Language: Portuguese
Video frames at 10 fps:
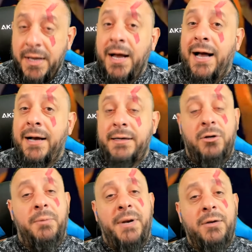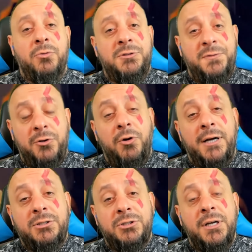Ah, quero lembrar que os
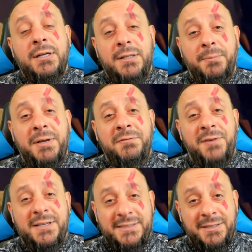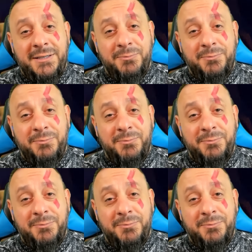filhotes também fazem